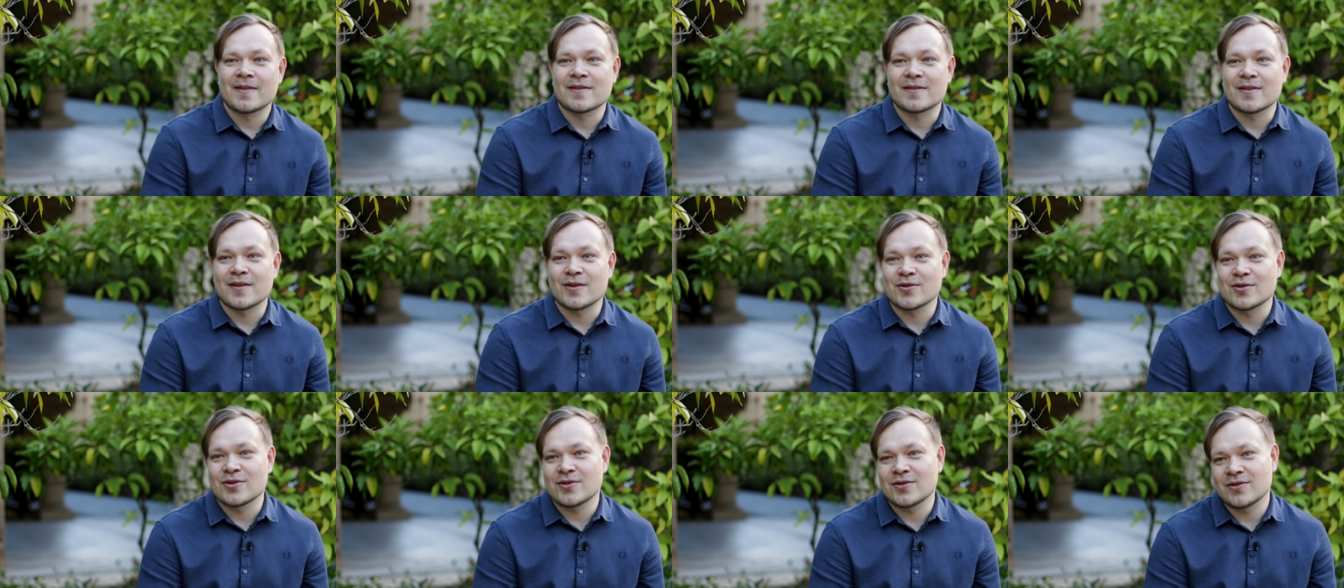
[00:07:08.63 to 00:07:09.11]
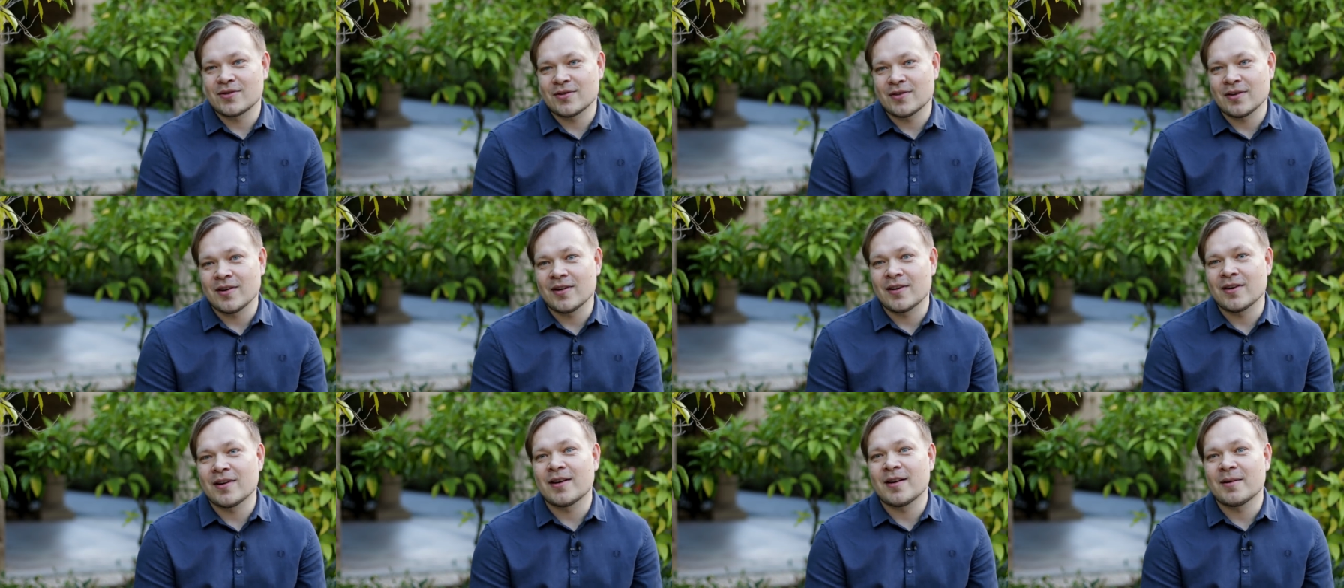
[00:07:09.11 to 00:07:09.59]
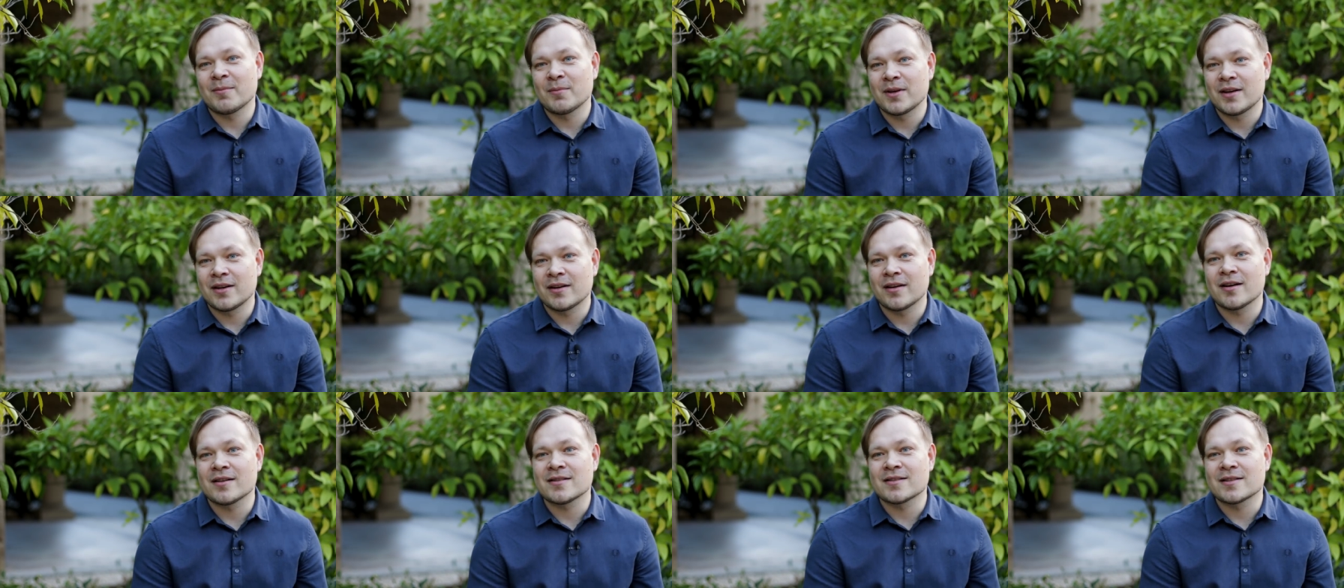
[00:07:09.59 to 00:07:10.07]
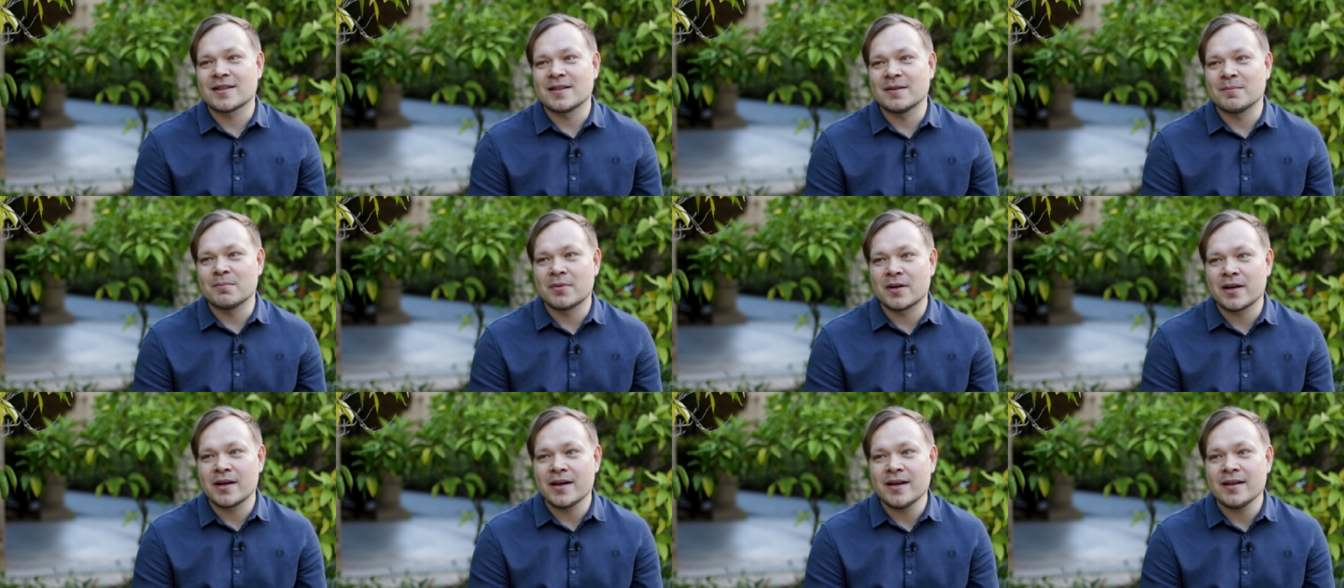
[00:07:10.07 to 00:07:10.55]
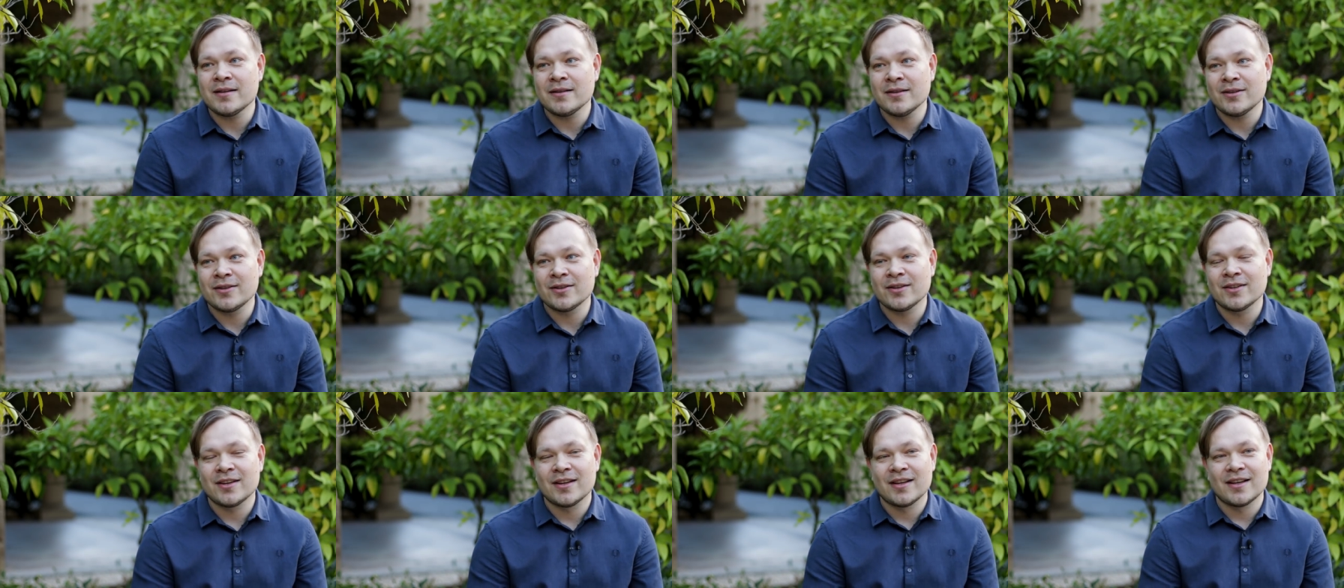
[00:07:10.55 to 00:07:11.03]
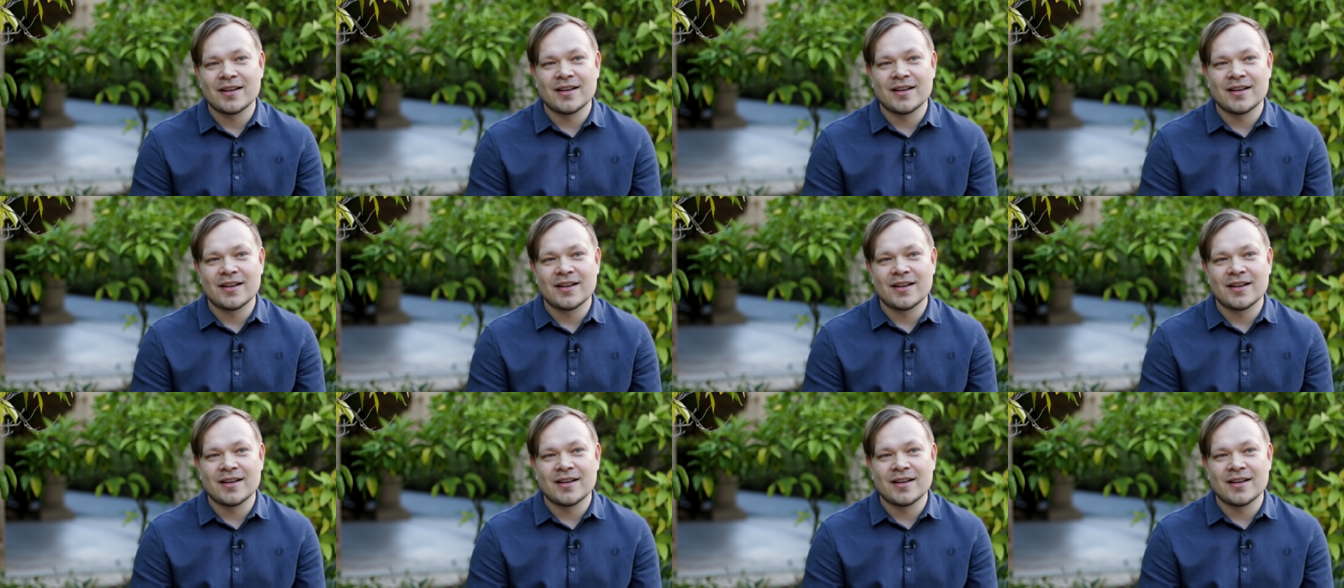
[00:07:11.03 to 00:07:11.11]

значит, э, американский бренд,